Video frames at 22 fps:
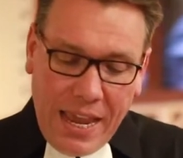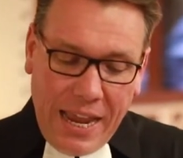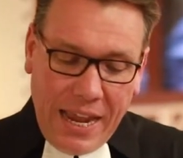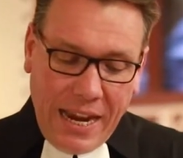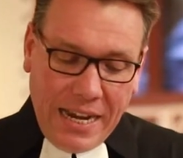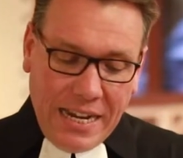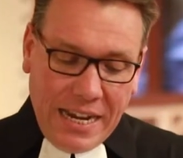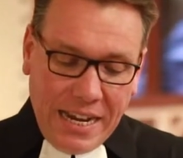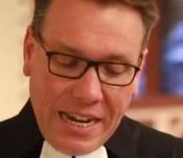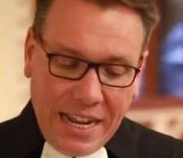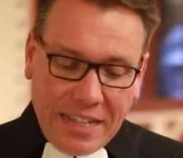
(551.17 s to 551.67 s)

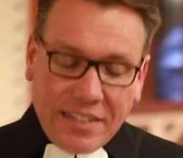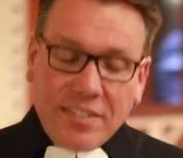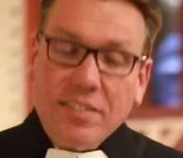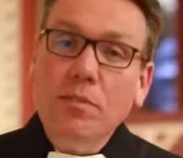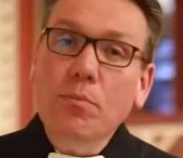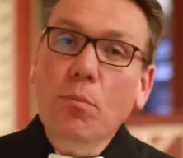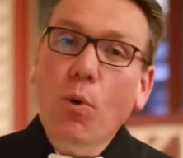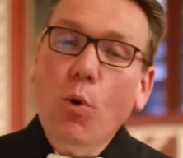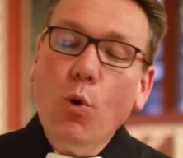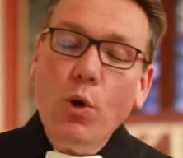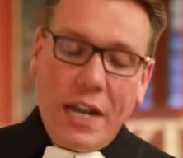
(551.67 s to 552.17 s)
In den
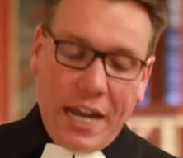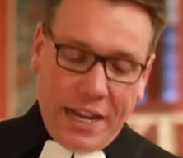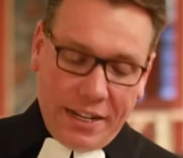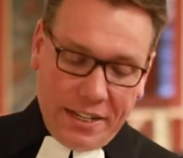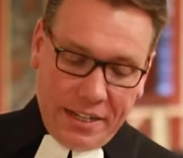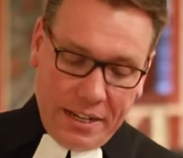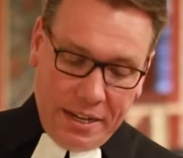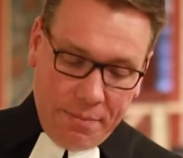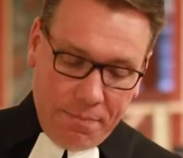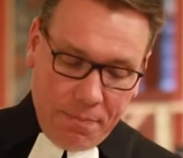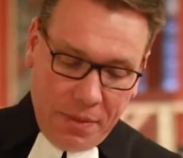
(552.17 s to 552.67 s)
letzten
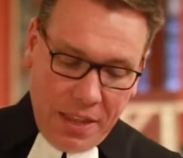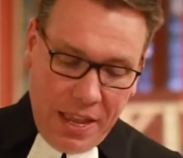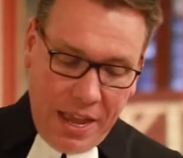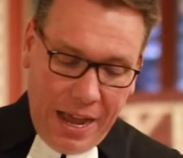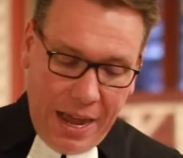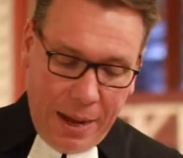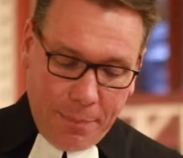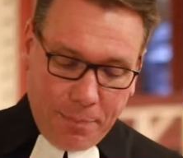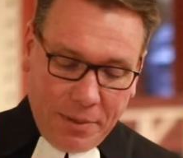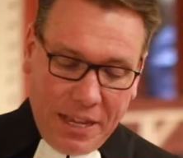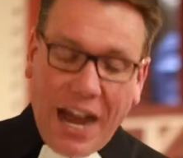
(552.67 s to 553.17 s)
Monaten
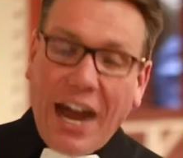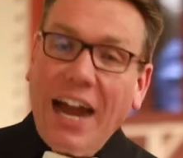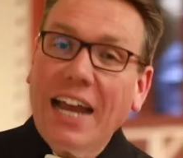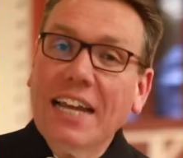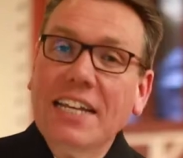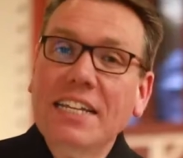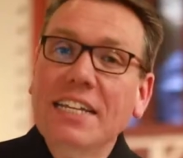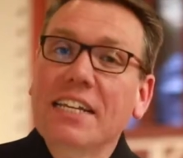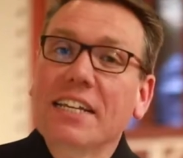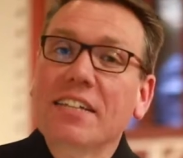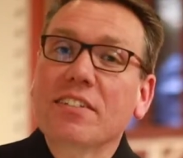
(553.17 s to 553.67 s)
habt ihr
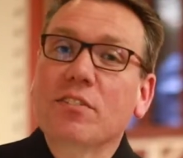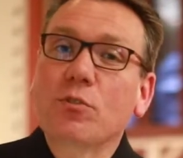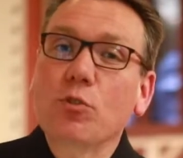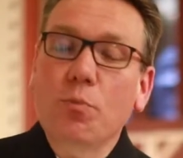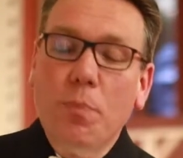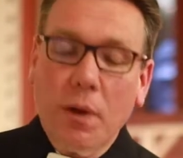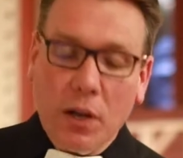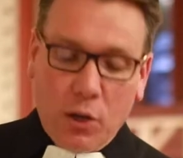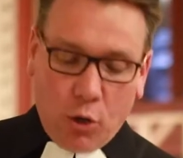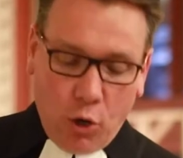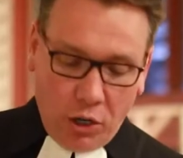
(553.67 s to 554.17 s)
einiges
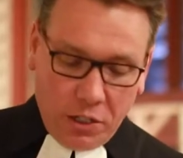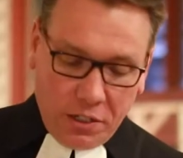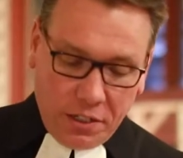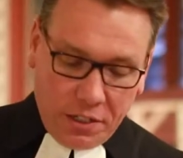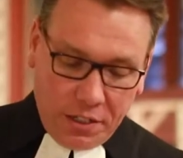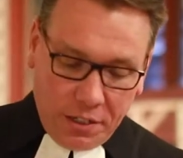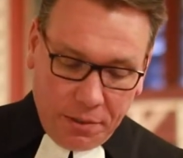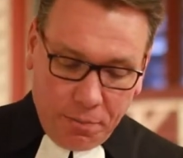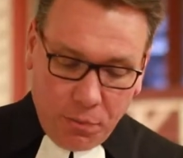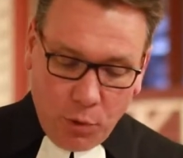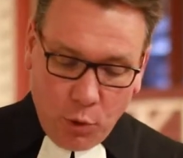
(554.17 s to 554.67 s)
über
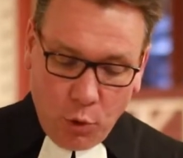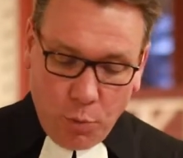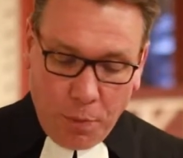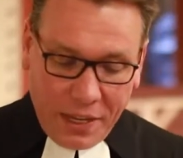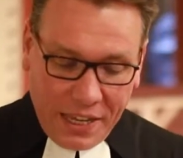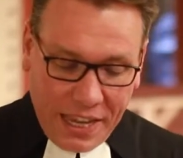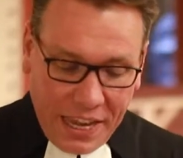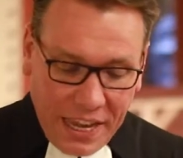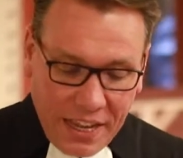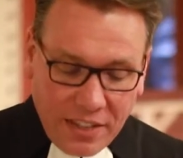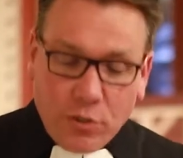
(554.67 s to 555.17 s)
Gott, über
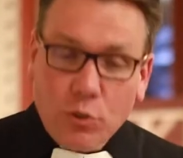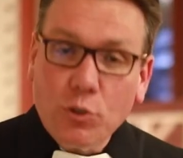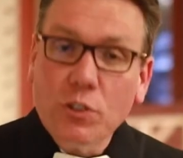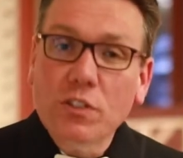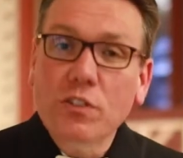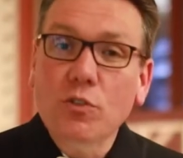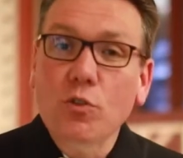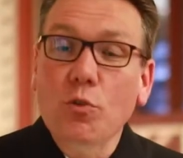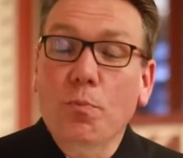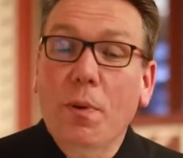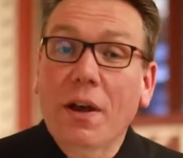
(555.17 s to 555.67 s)

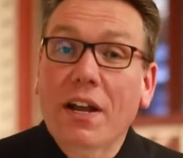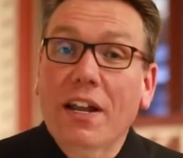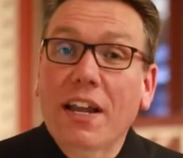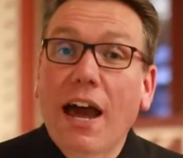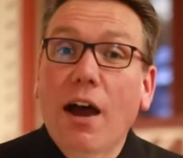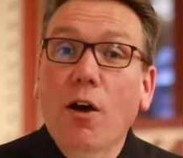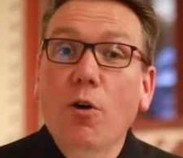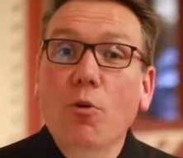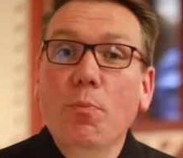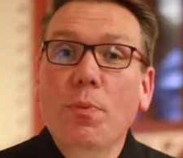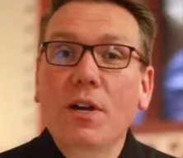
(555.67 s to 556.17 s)
Jesus, über
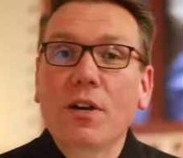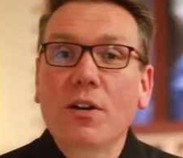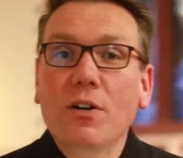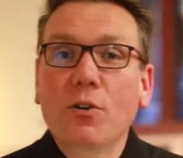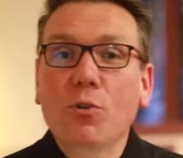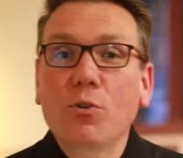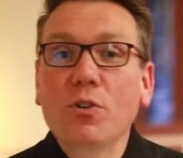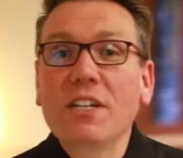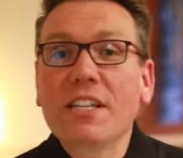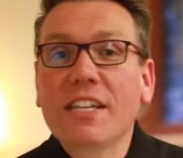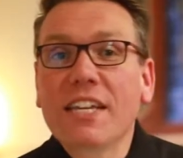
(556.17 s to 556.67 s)
Glaube
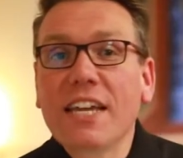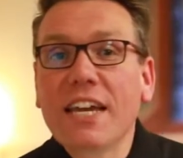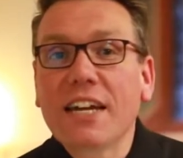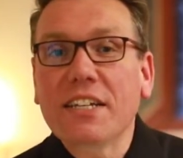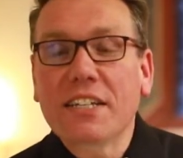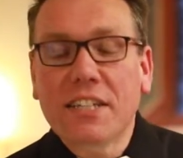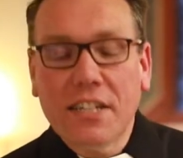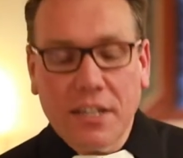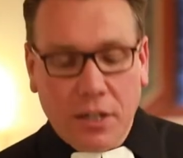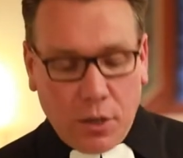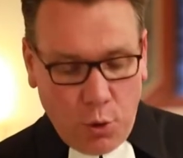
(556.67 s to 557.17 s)
und
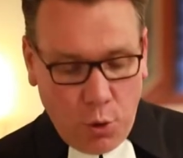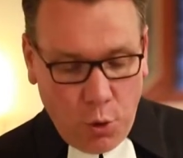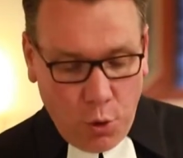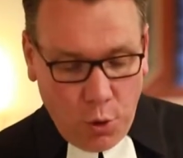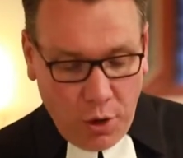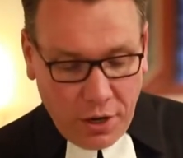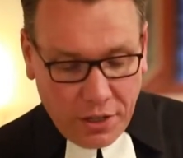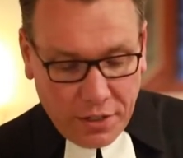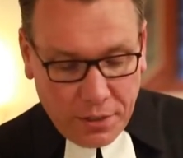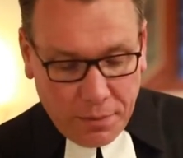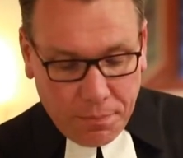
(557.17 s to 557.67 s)
Kirche
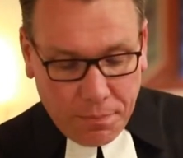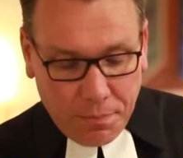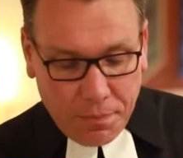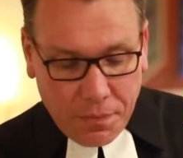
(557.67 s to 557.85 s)
gehört.